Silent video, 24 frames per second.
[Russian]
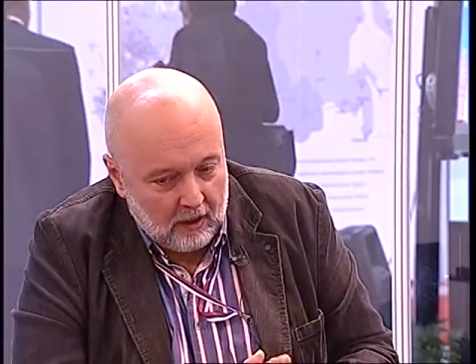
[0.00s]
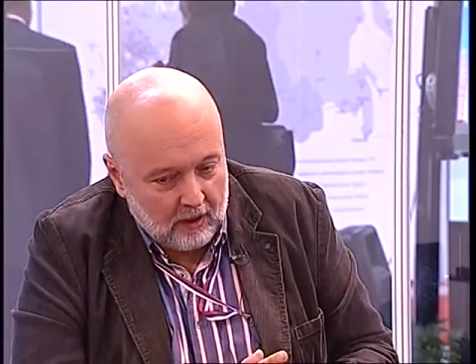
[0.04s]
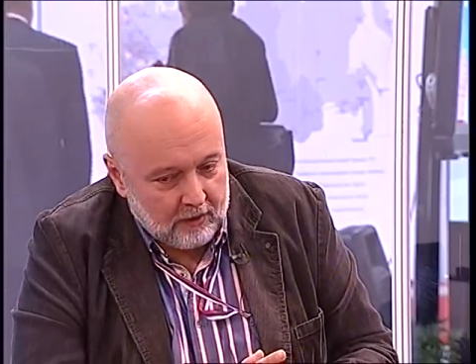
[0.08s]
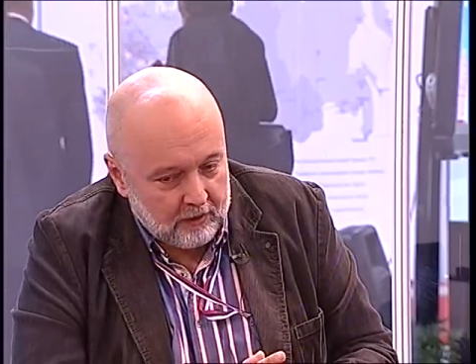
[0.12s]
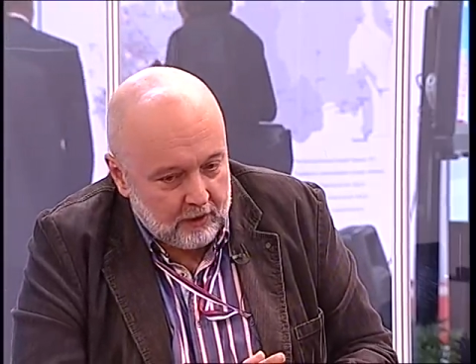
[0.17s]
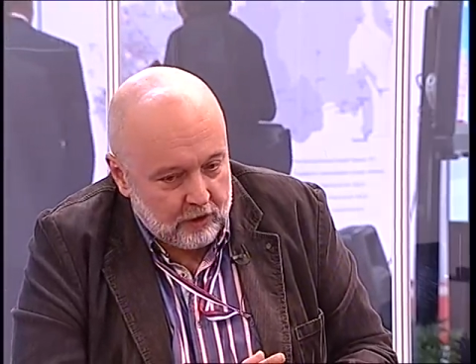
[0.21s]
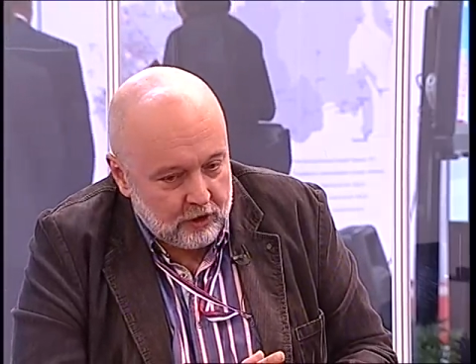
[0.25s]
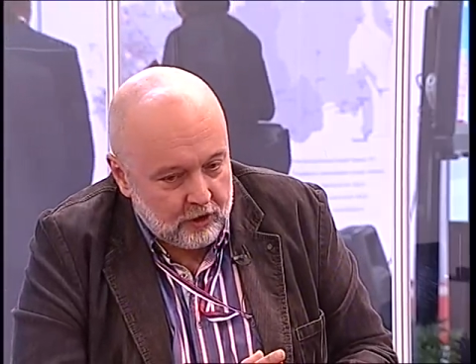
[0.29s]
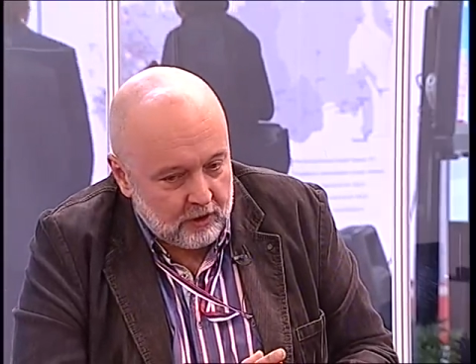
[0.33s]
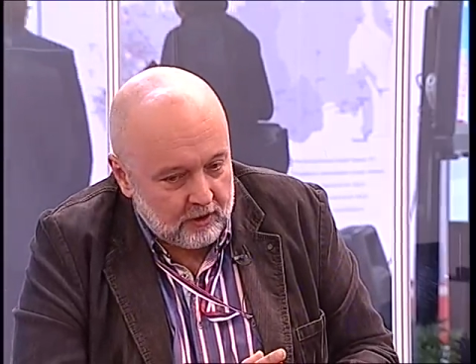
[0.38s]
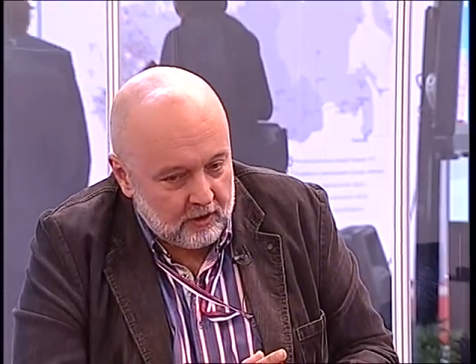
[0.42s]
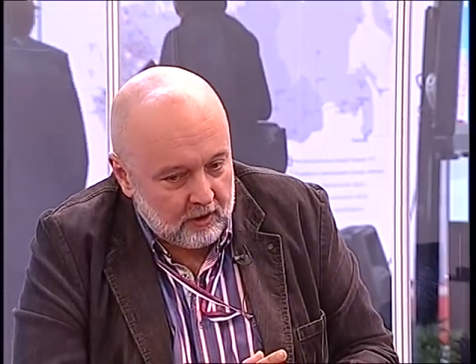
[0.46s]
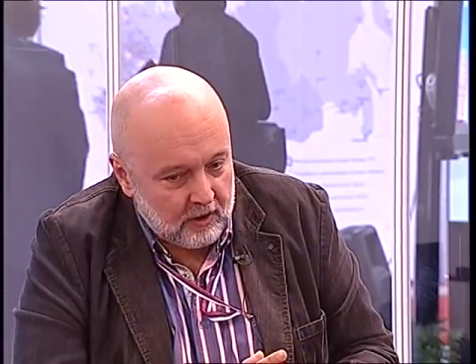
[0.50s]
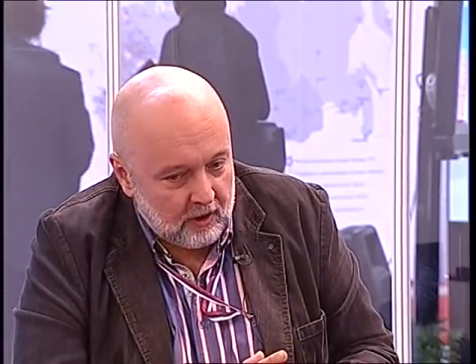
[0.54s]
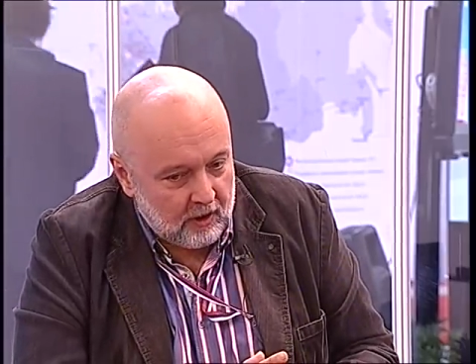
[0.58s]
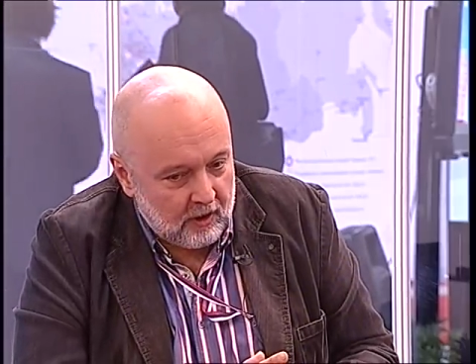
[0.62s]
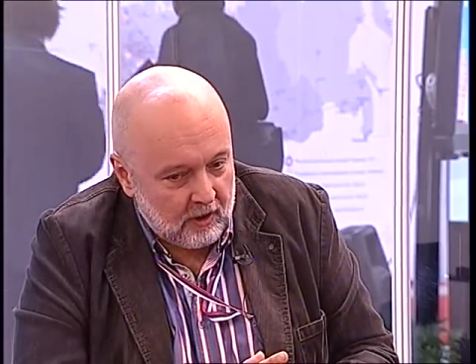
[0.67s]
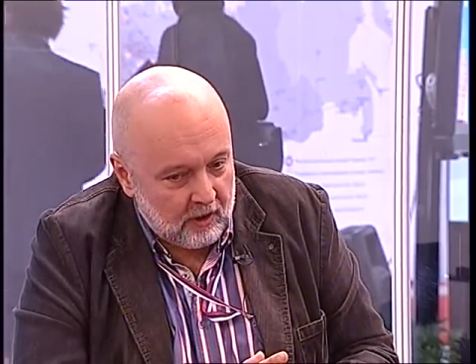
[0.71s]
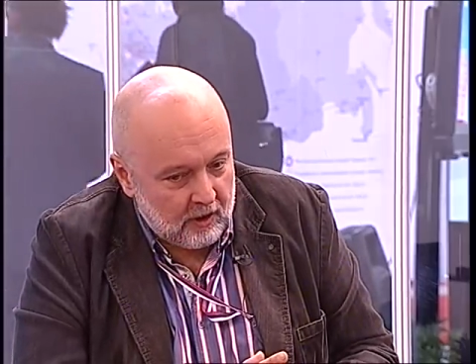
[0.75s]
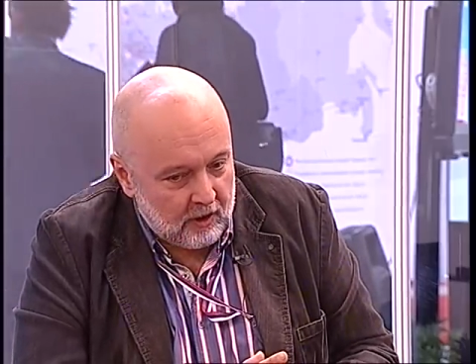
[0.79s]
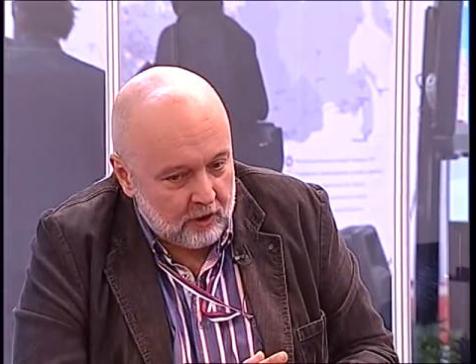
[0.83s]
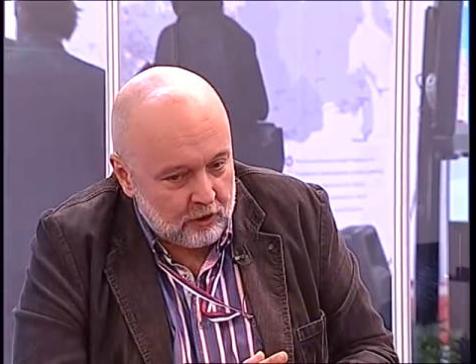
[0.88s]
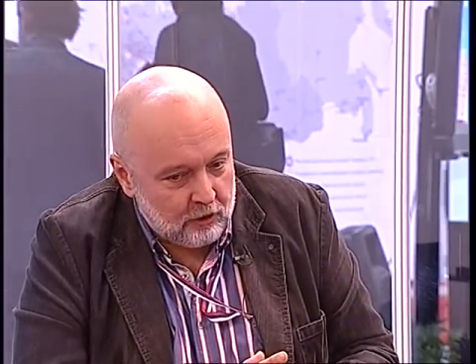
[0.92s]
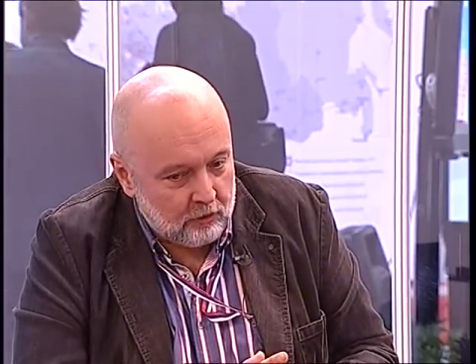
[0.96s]
Значит,
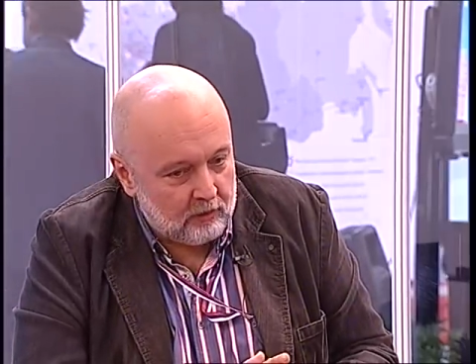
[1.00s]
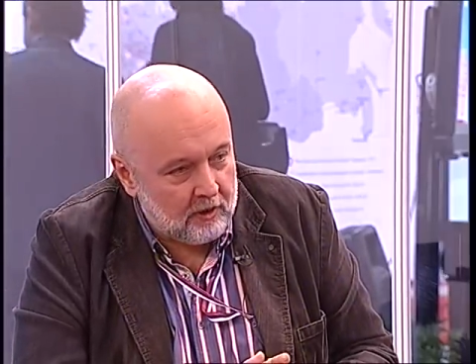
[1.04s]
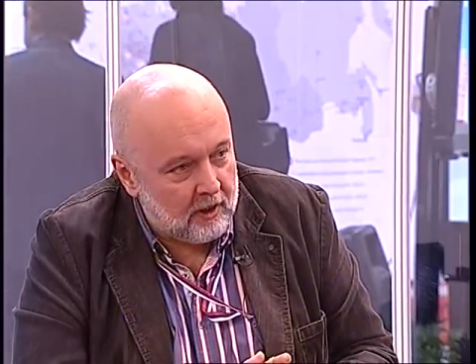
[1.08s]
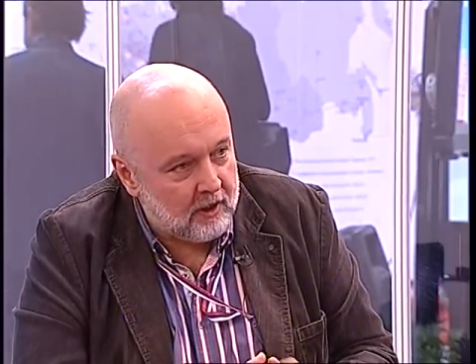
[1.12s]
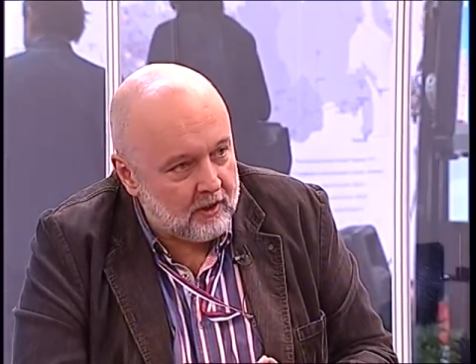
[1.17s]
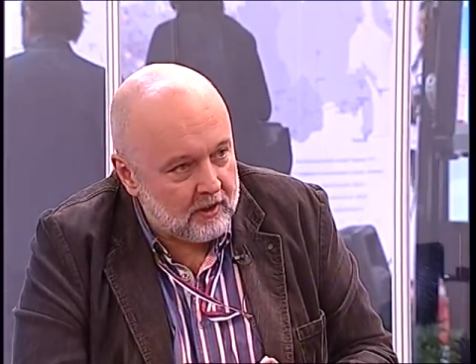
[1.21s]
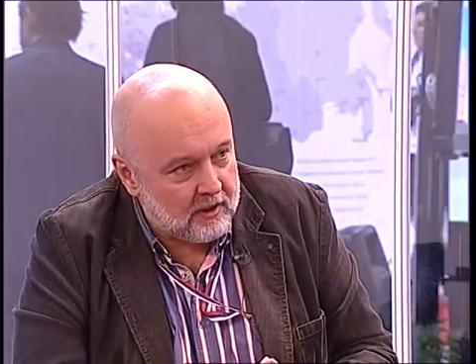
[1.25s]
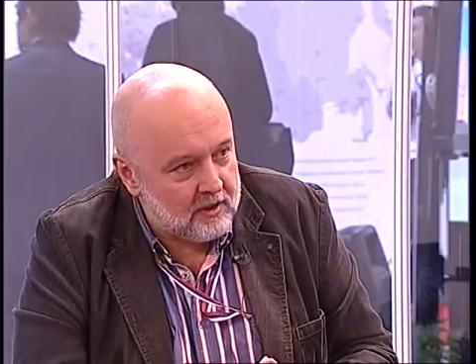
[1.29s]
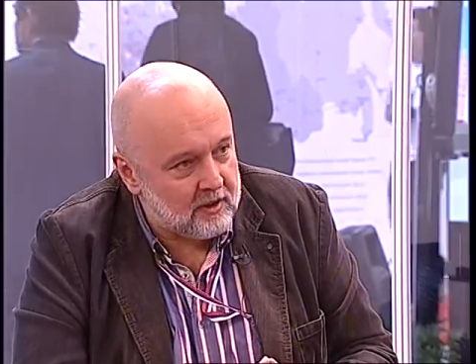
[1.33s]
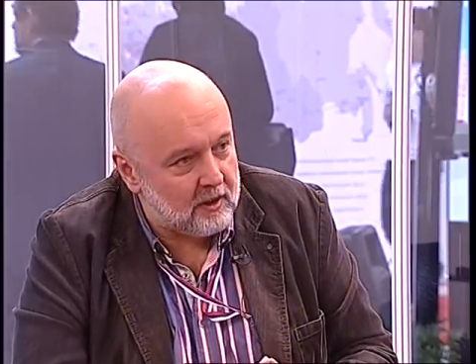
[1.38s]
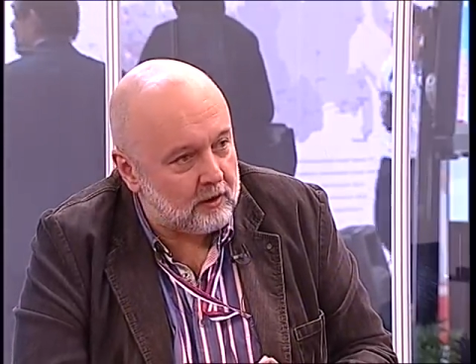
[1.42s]
э, журналист,